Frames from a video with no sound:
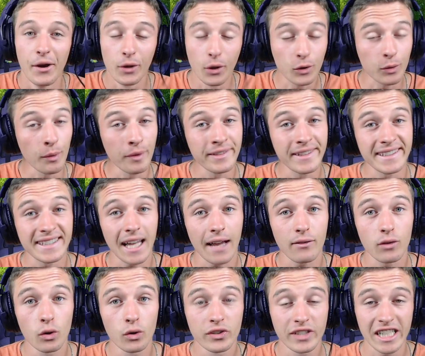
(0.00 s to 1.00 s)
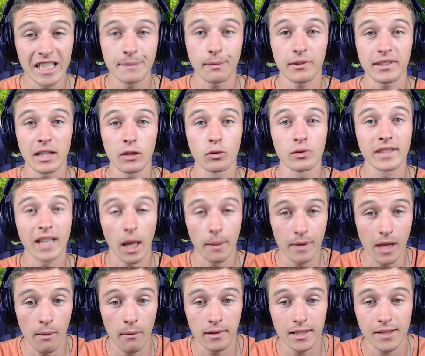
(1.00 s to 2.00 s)
Yo tout le monde, c'est Starview, j'espère que vous allez tous très
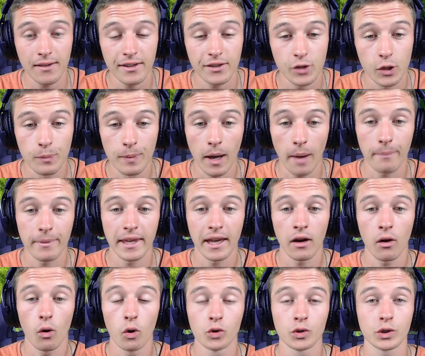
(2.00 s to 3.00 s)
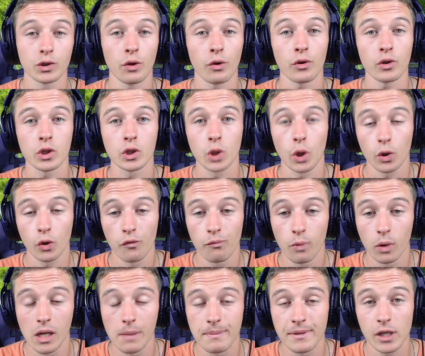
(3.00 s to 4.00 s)
bien, moi ça va super bien Aujourd'hui on se retrouve
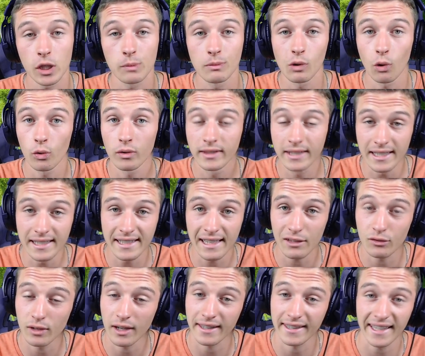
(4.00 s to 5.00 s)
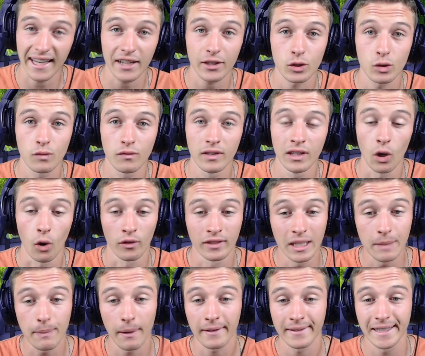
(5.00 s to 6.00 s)
pour l'épisode numéro 17 de la guerre suivie On
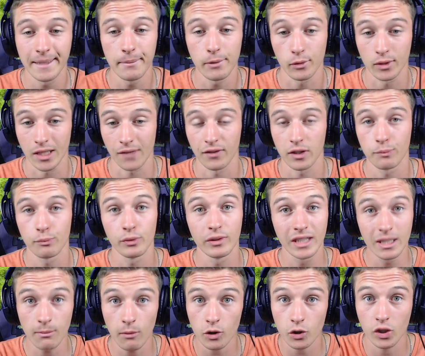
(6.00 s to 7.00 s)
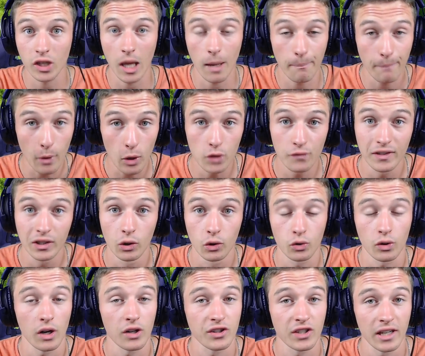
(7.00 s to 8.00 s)
est parti parce que ça fait depuis dimanche qu'il n'y a pas eu de vidéo
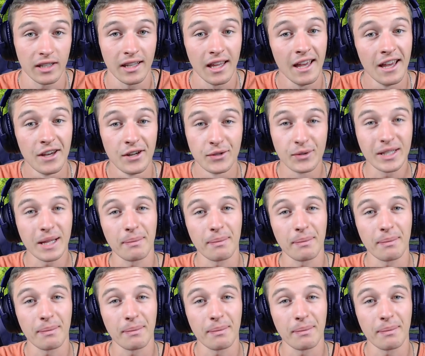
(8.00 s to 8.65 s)
sur la chaîne Juste